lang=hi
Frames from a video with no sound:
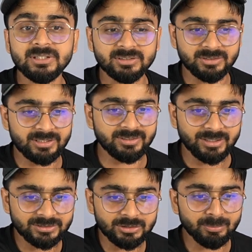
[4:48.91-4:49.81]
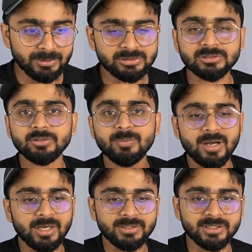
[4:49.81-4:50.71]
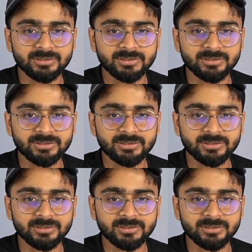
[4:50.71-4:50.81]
में लटकाते हैं तो मैंने सोचा चलो मंगा कर